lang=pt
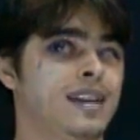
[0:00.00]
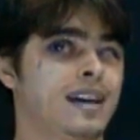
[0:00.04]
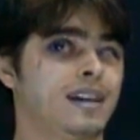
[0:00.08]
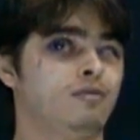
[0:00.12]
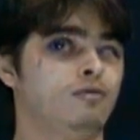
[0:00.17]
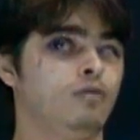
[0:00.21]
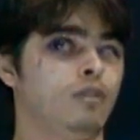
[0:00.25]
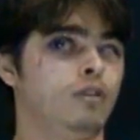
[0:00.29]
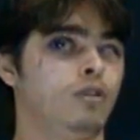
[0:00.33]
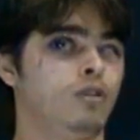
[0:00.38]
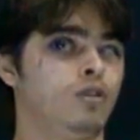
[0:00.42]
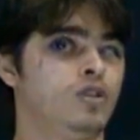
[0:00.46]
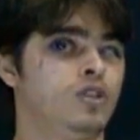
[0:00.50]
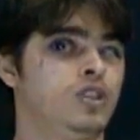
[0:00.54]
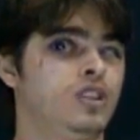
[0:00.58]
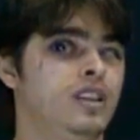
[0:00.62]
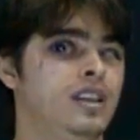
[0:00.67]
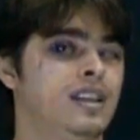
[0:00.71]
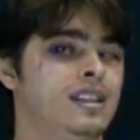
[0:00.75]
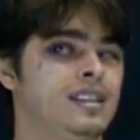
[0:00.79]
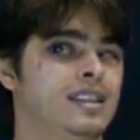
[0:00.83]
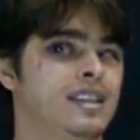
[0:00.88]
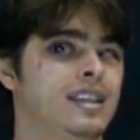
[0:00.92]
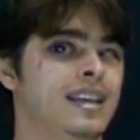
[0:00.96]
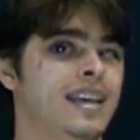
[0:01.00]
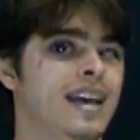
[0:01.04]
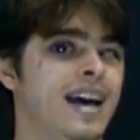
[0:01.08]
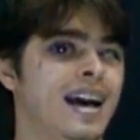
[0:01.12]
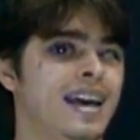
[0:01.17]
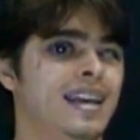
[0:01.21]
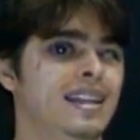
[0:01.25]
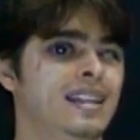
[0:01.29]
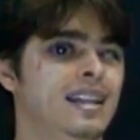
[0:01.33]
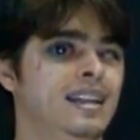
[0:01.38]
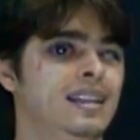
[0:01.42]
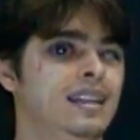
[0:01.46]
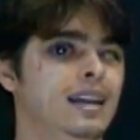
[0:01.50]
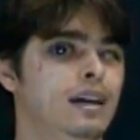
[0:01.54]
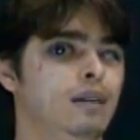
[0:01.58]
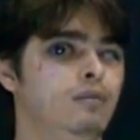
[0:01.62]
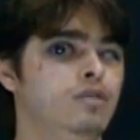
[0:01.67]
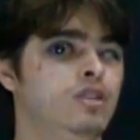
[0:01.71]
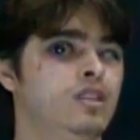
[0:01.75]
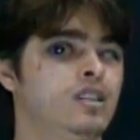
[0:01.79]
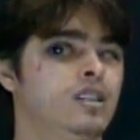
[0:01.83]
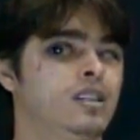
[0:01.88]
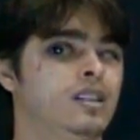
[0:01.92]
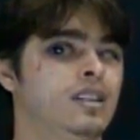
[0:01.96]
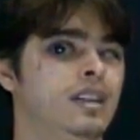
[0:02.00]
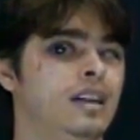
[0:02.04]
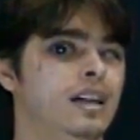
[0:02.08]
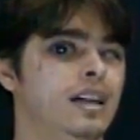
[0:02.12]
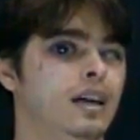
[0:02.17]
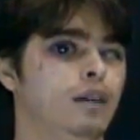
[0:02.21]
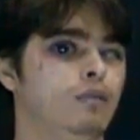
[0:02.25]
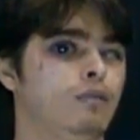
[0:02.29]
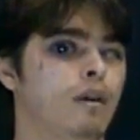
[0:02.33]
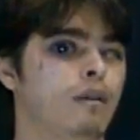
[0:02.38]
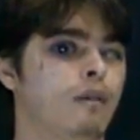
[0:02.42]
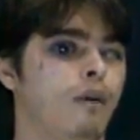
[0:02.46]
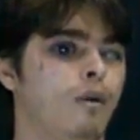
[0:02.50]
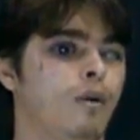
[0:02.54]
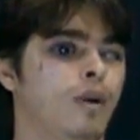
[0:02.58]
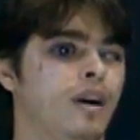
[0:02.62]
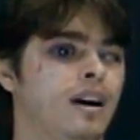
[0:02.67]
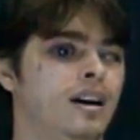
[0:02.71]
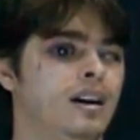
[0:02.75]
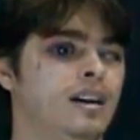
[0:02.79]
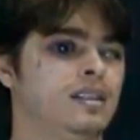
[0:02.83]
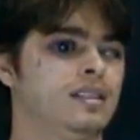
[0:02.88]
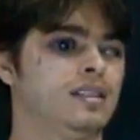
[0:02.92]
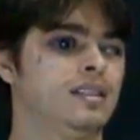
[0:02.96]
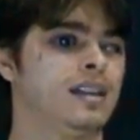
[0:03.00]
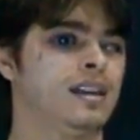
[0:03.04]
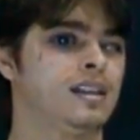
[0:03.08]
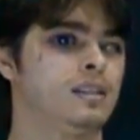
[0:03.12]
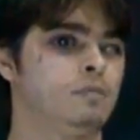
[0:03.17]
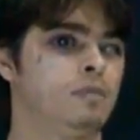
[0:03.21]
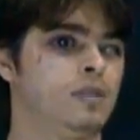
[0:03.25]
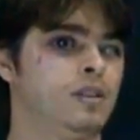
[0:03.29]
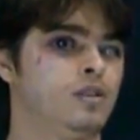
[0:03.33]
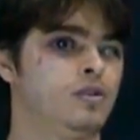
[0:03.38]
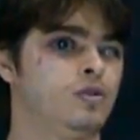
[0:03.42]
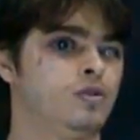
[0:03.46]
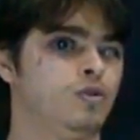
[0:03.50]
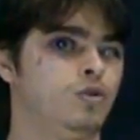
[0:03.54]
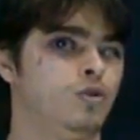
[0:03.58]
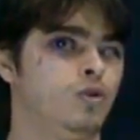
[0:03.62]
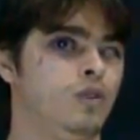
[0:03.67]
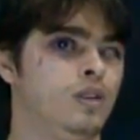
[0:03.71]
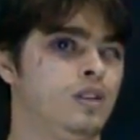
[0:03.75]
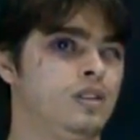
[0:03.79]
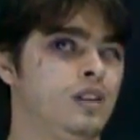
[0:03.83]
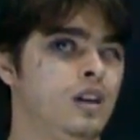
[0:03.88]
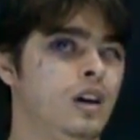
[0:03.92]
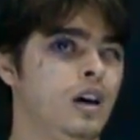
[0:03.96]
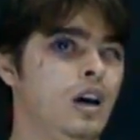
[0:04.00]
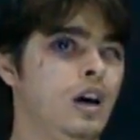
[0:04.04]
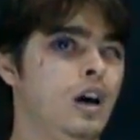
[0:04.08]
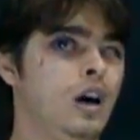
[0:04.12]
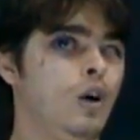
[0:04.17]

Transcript: tecnologias que ainda não estão ao alcance das pessoas,